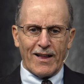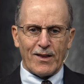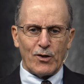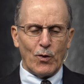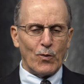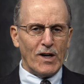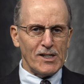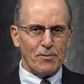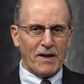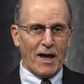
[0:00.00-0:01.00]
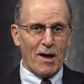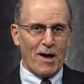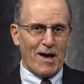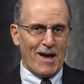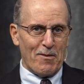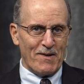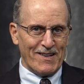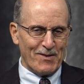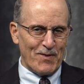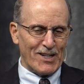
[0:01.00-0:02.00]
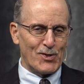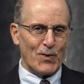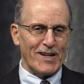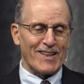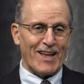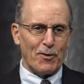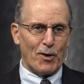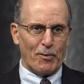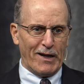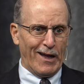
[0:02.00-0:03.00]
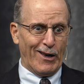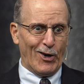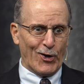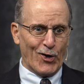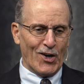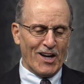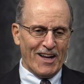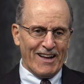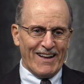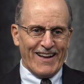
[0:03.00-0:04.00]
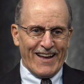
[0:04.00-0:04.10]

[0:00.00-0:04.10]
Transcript: Odrzekłem, nie pośpieszajcie mnie, jestem dopiero po dwudziestce.